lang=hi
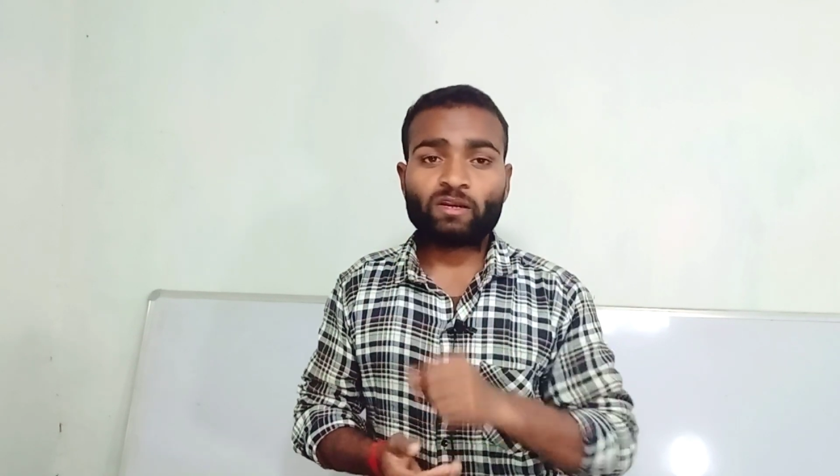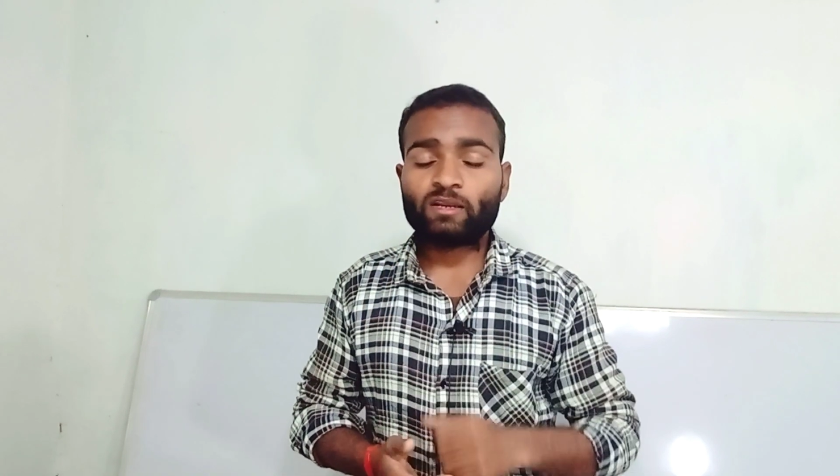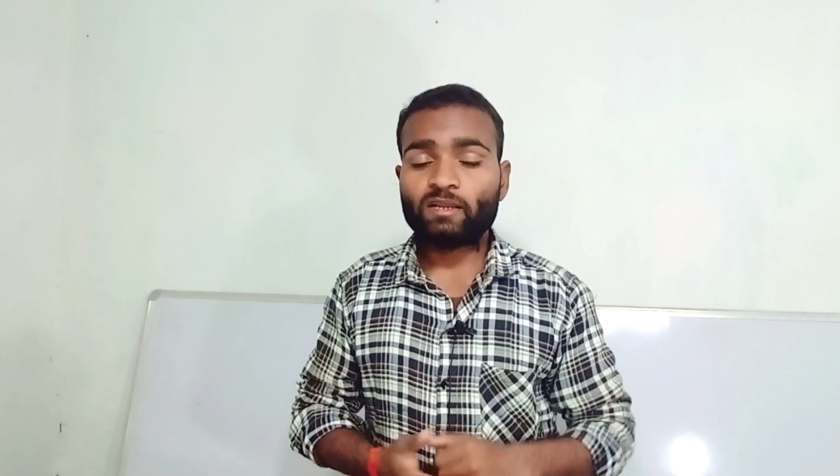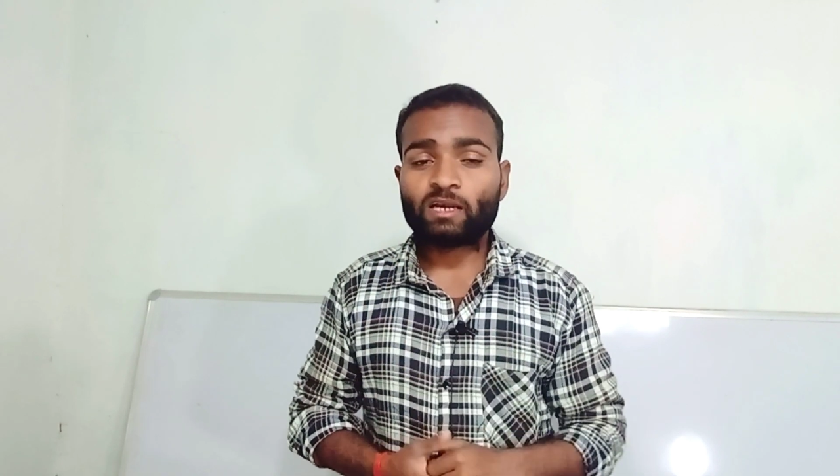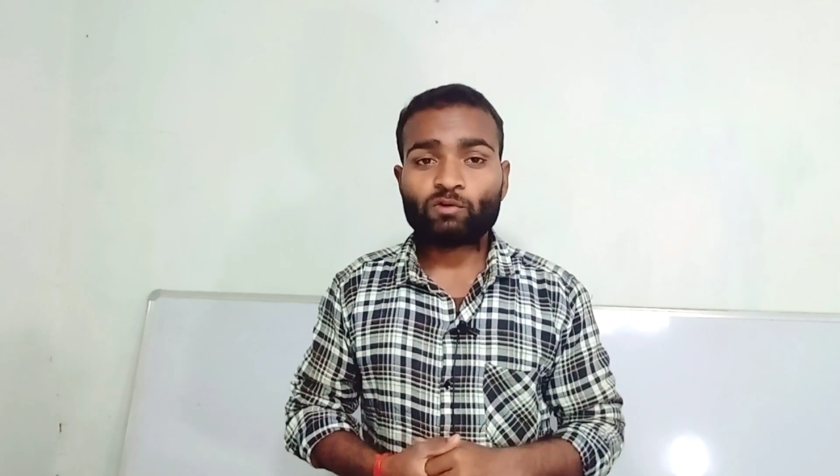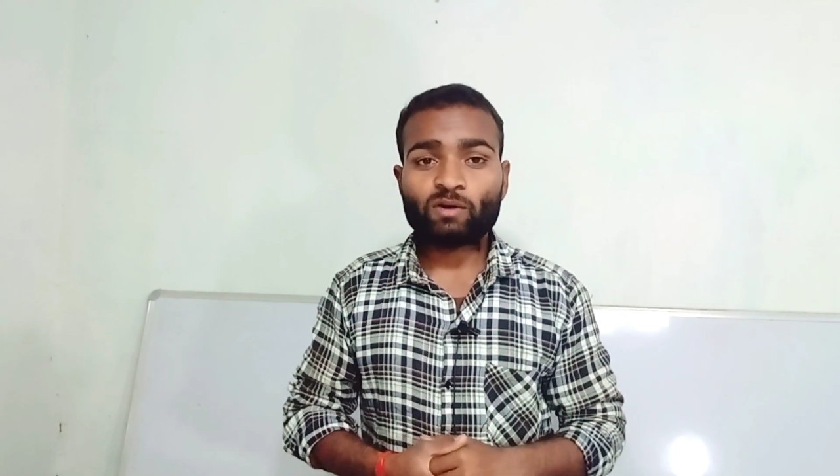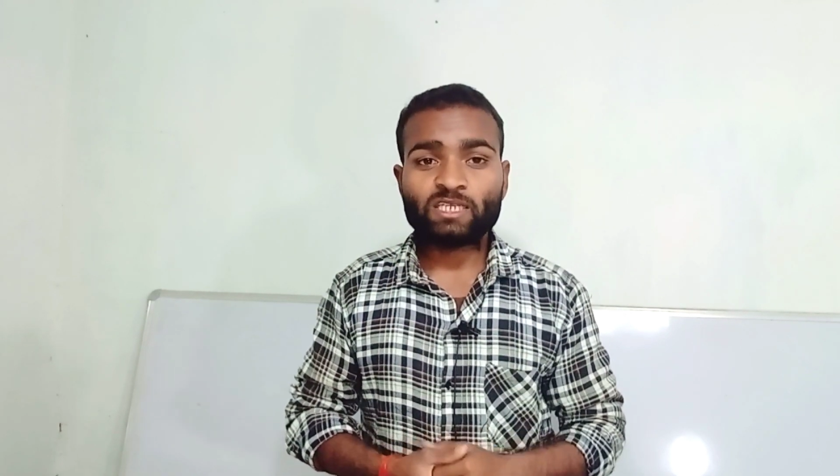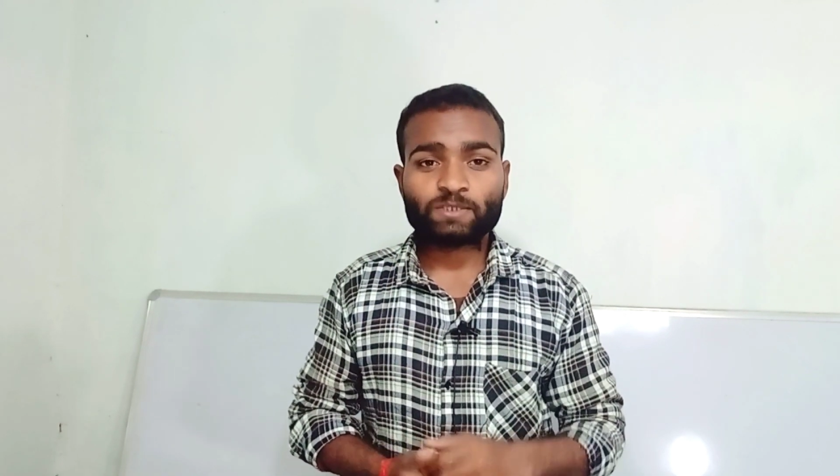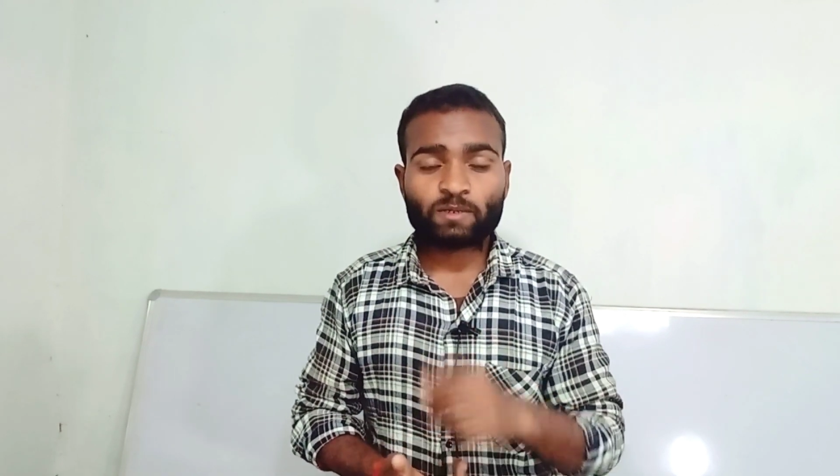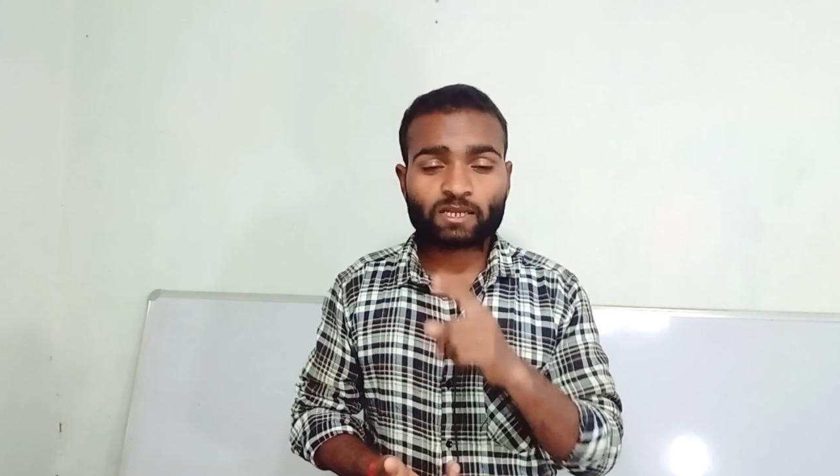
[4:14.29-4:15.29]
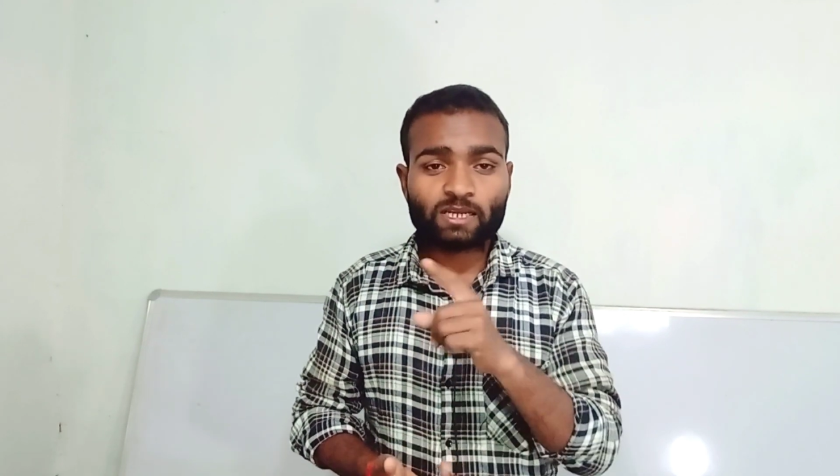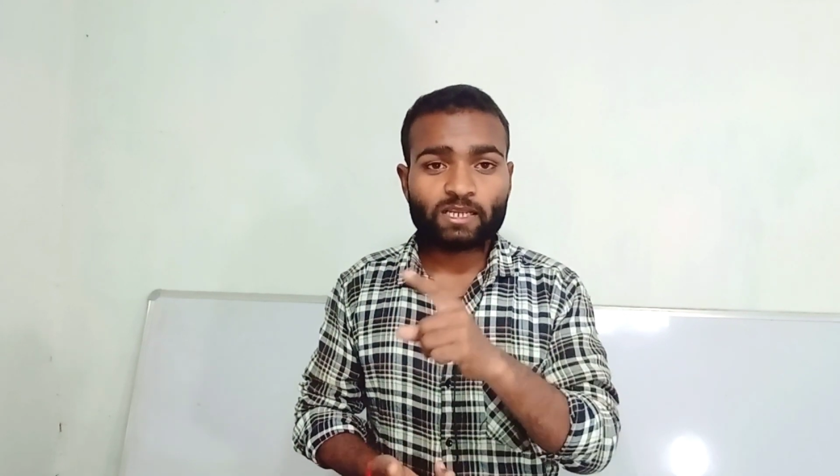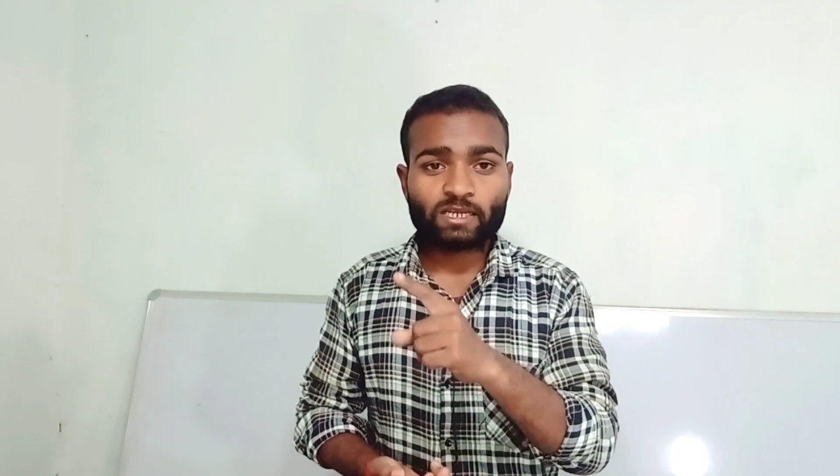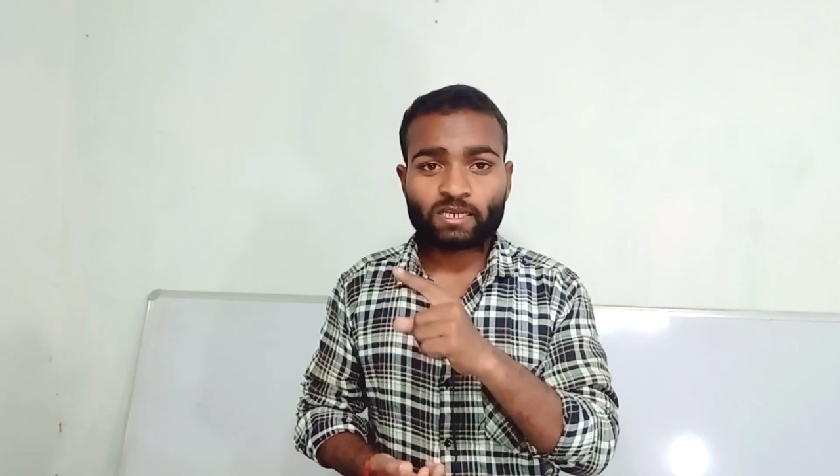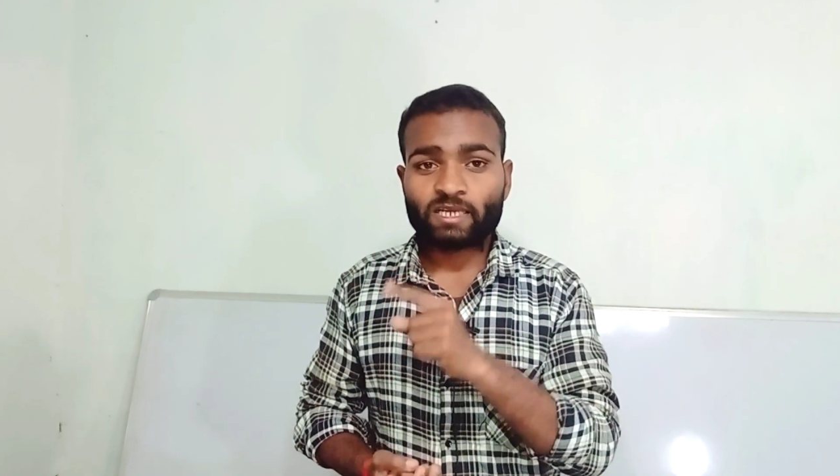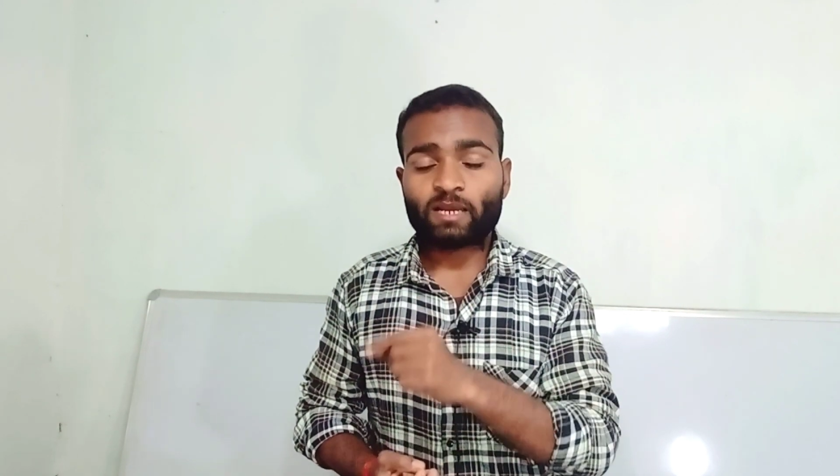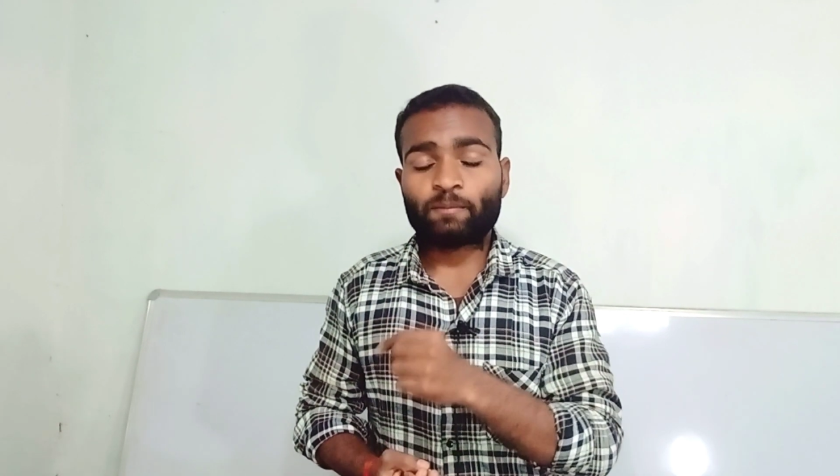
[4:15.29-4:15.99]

फंड लिखा हुआ है इस पर क्लिक करके